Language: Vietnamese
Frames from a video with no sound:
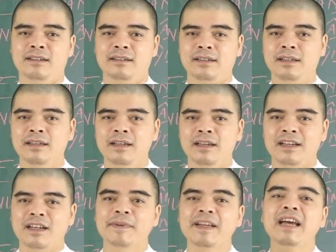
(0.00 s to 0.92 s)
Đấy.
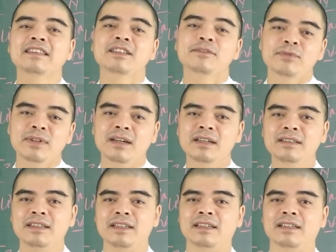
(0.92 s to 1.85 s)
Gặp cái hạn Diêm Vương ấy
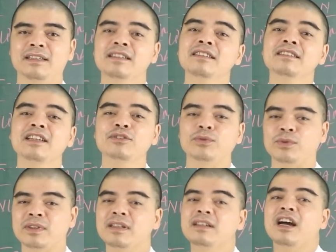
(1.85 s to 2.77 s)
thì những gia chủ
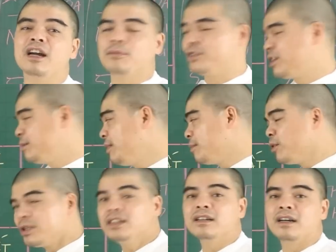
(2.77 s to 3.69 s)
tuổi Tân Hợi
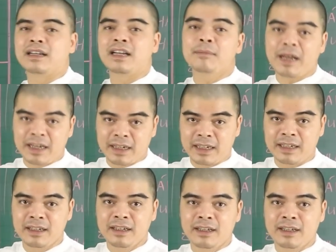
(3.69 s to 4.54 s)
1971 nam mạng này